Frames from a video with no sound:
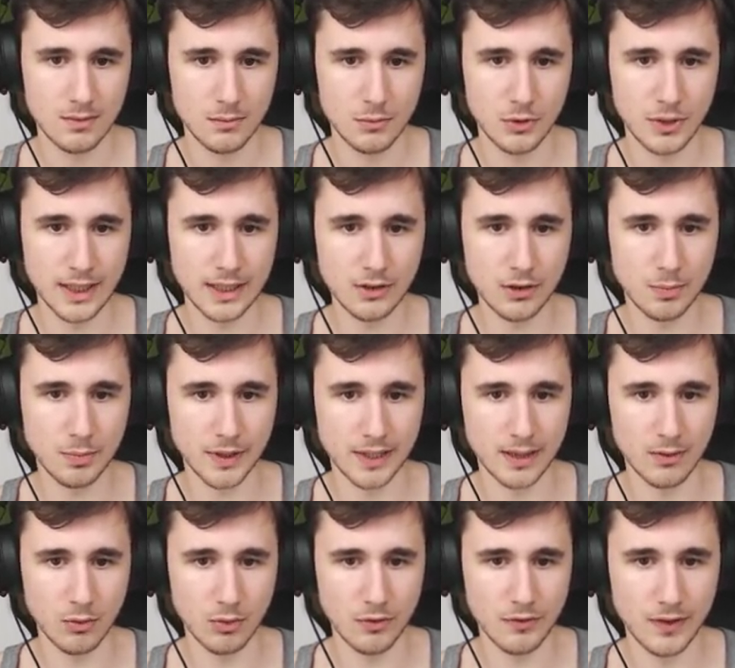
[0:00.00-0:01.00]
Più che altro perché
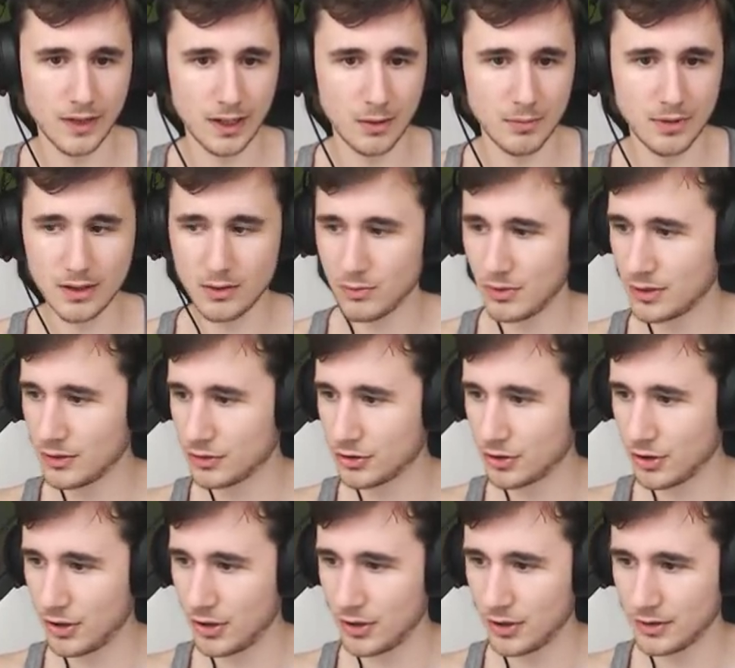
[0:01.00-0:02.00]
volevo fare la build one
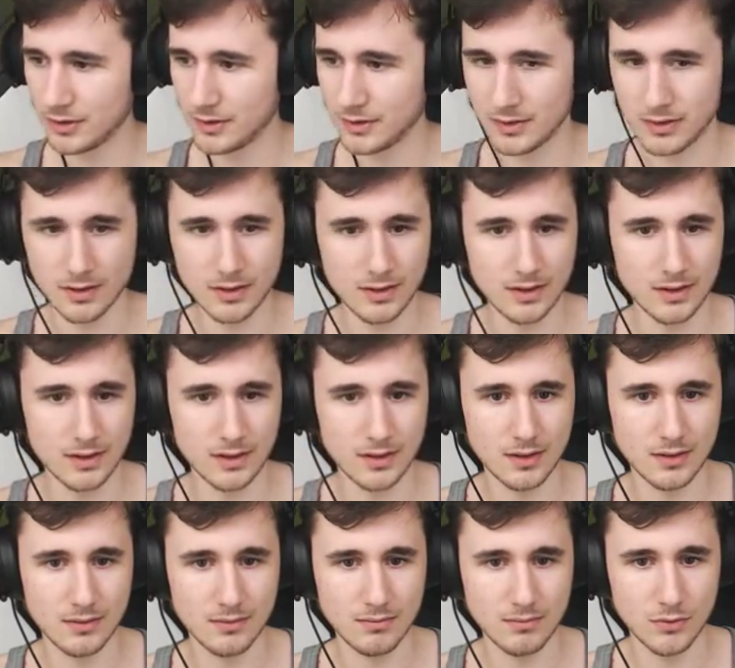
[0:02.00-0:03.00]
shot. Eh,
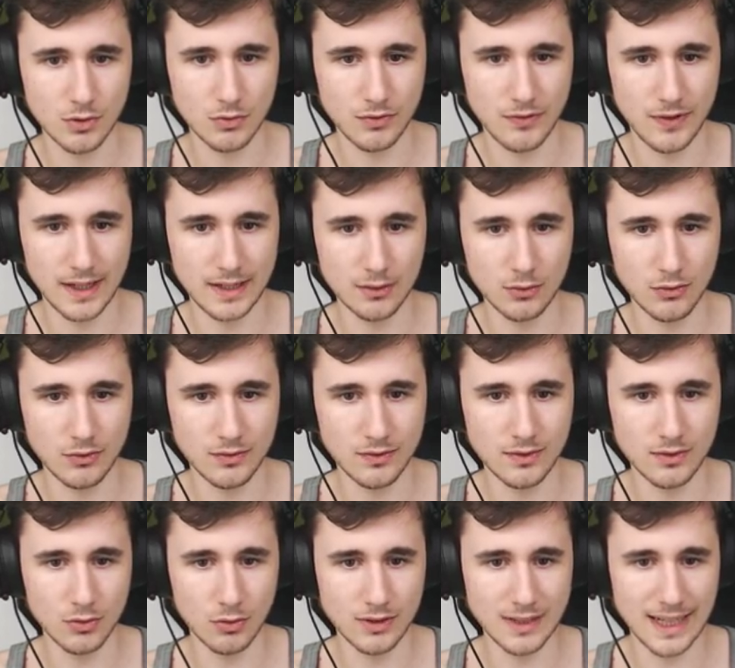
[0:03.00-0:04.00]
non, fa, non,
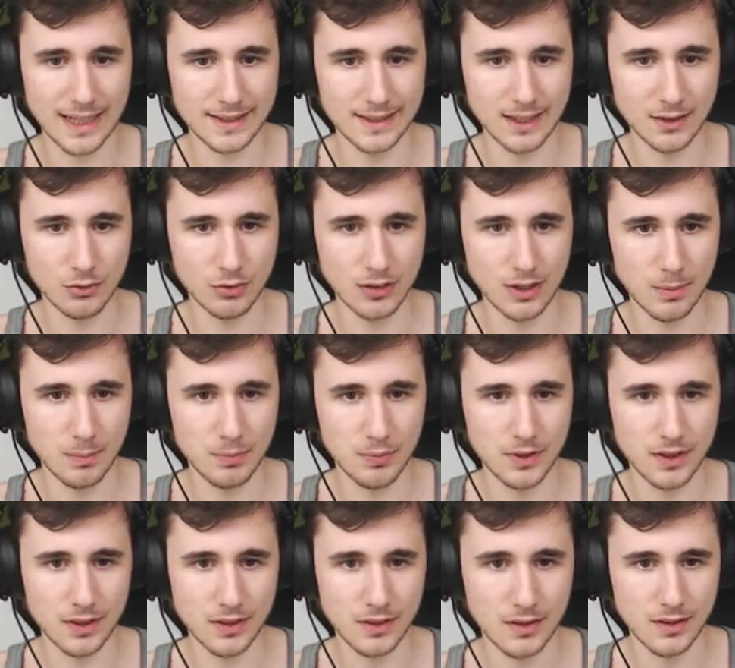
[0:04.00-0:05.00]
non dà tanto di
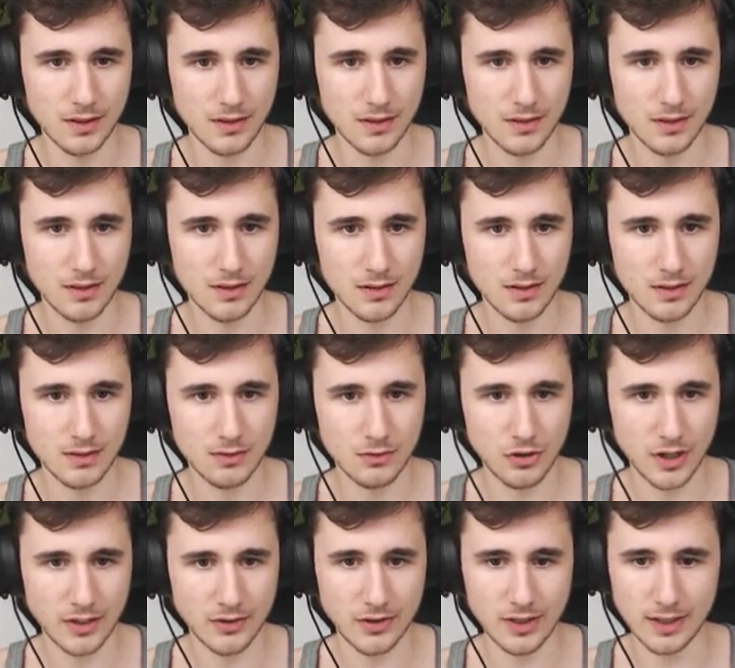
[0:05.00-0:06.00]
AP.
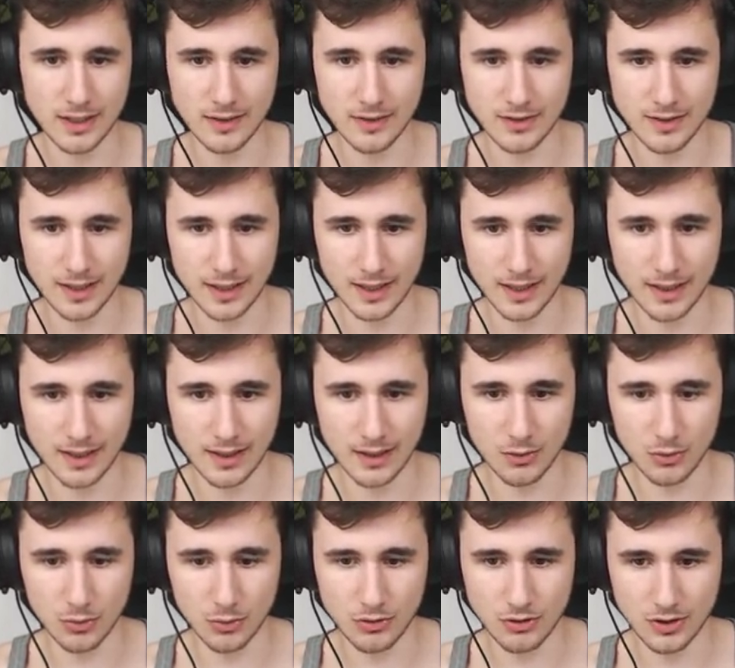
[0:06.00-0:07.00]
Cioè, sì, devi staccare la
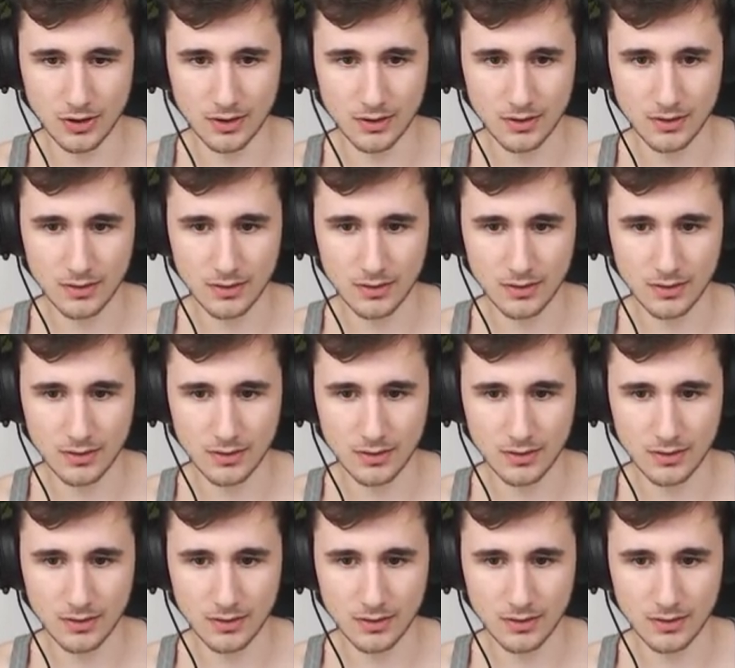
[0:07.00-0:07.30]
goccia.